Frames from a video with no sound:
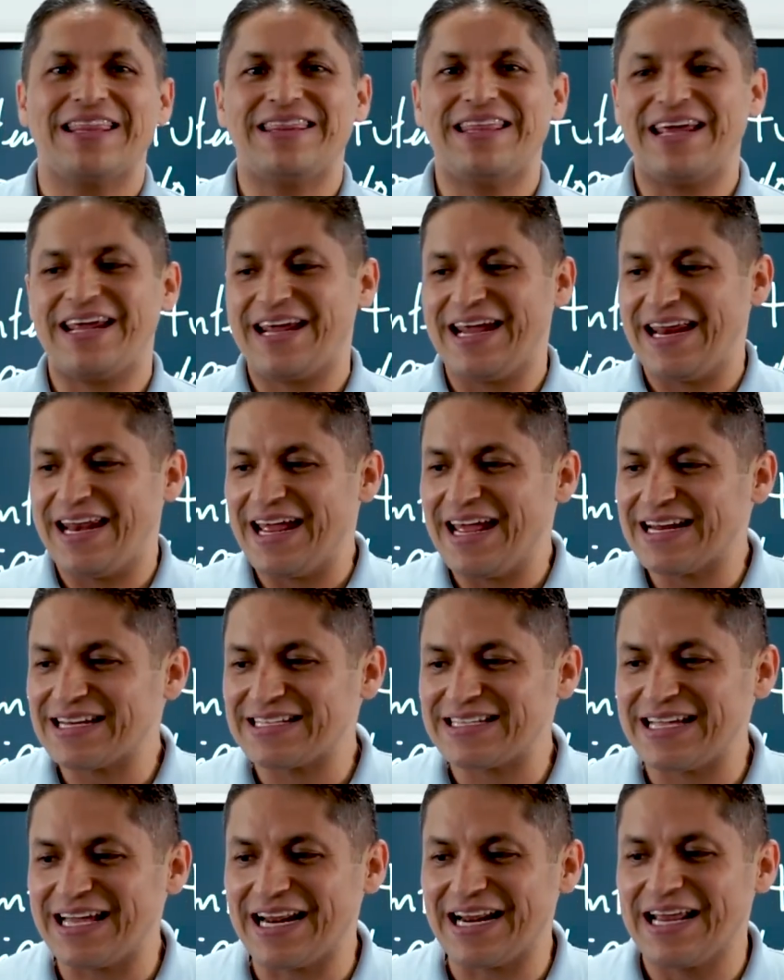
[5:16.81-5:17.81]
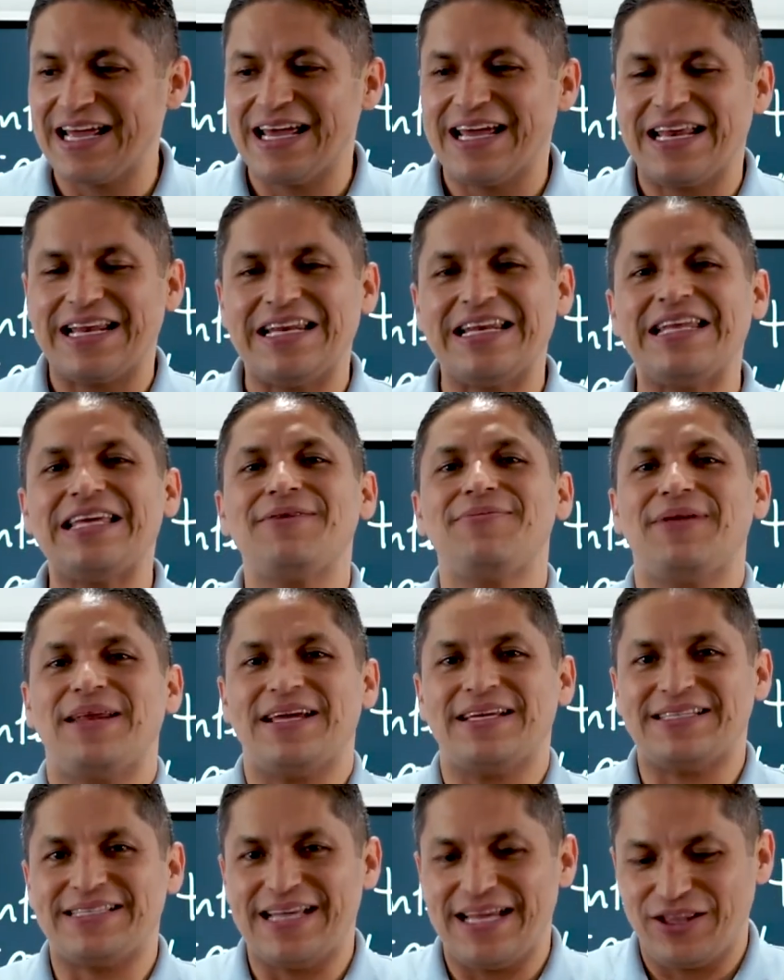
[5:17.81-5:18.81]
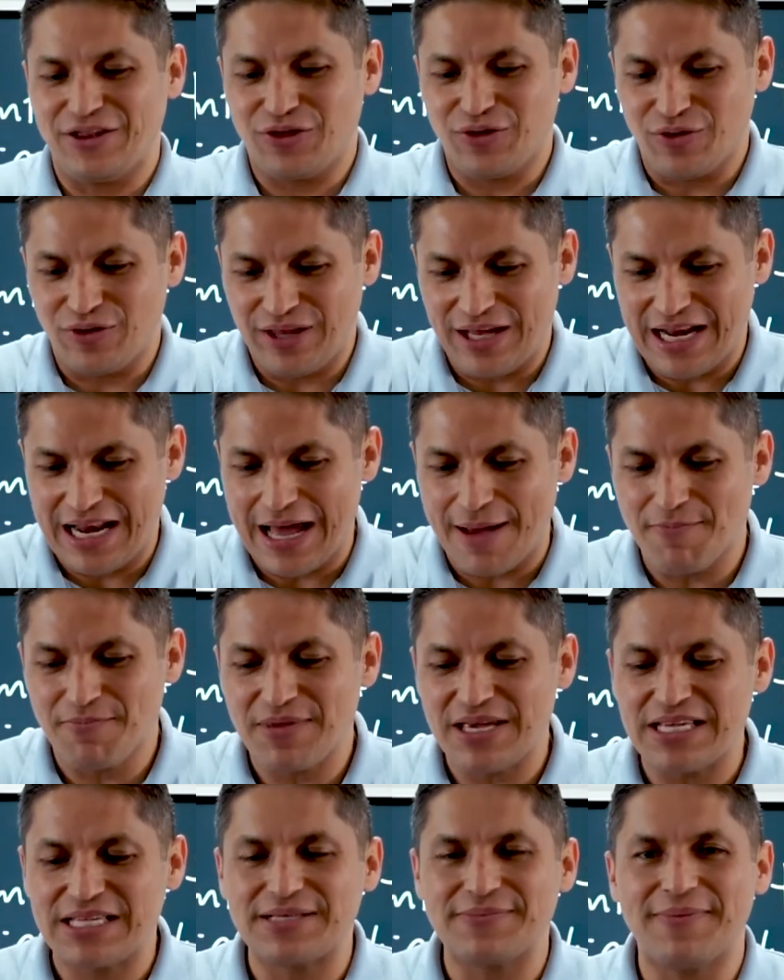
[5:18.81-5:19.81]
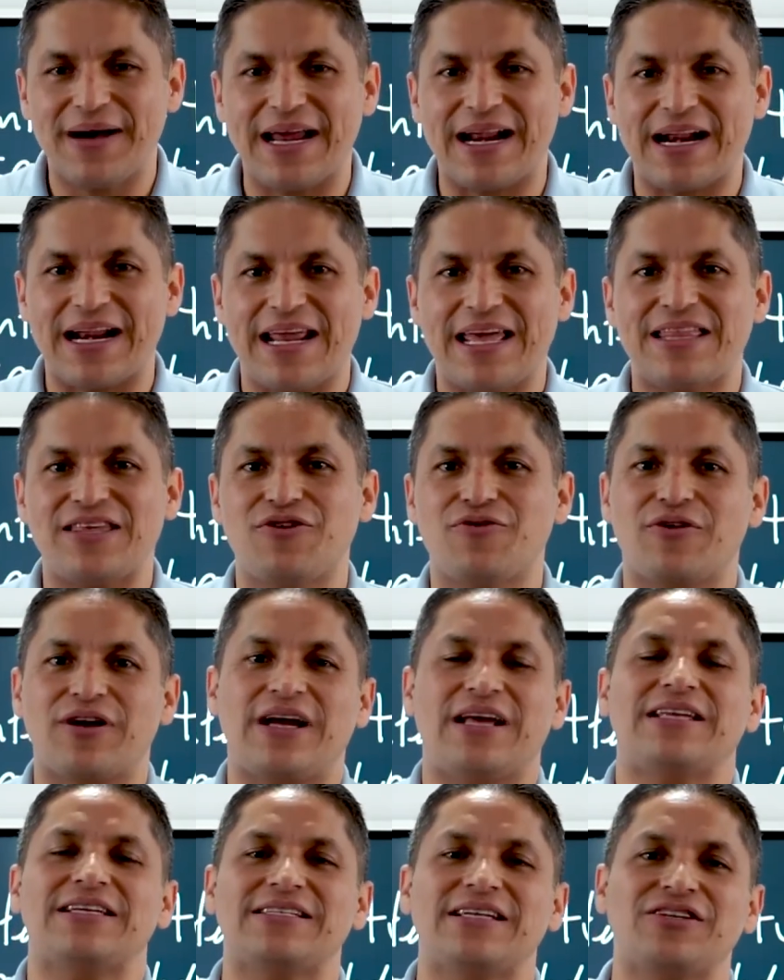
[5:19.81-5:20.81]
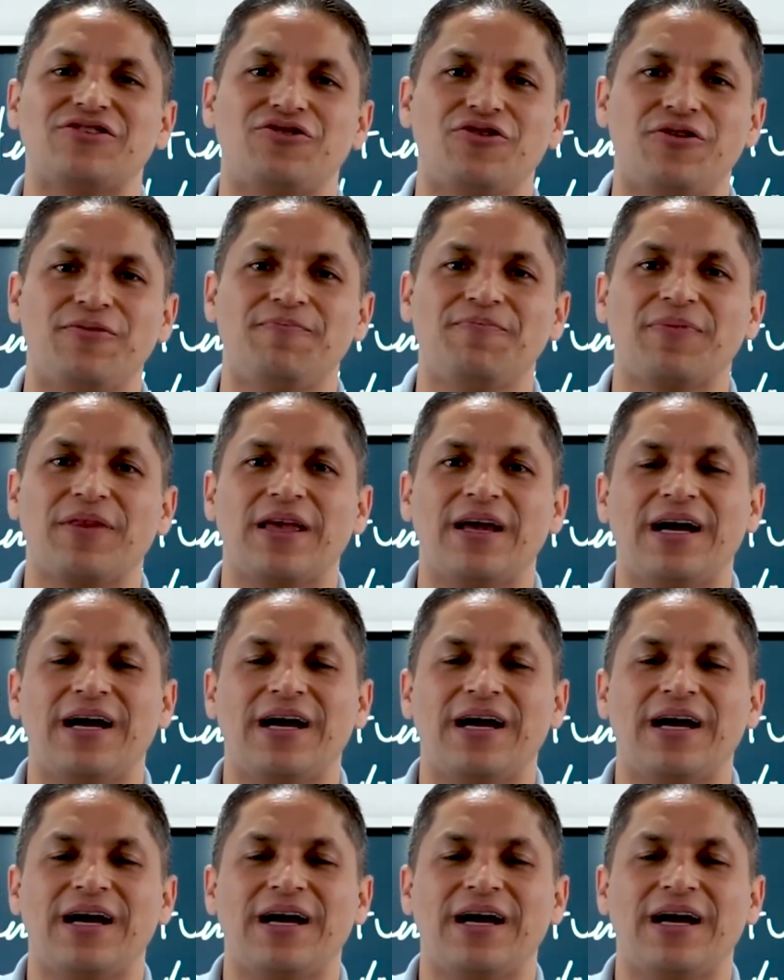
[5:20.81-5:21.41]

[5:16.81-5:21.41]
de querer ser libres dentro de la misma red y organización.